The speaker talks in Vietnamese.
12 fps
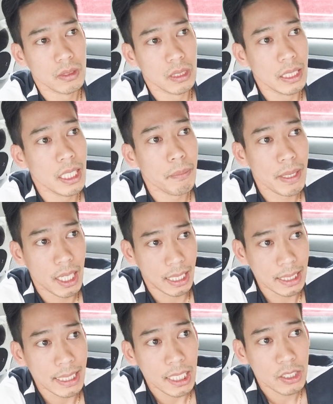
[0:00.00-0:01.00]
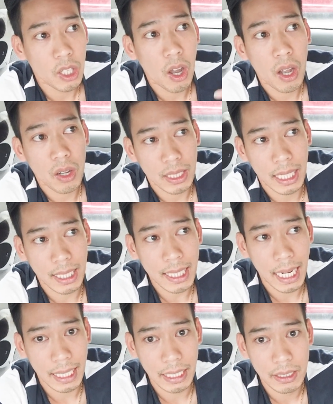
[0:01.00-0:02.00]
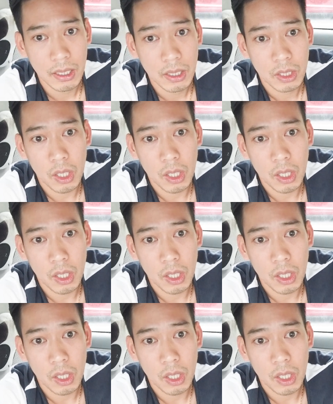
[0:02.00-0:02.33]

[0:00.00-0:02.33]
tự nhiên bây giờ cảnh sát cho có thật cái thằng này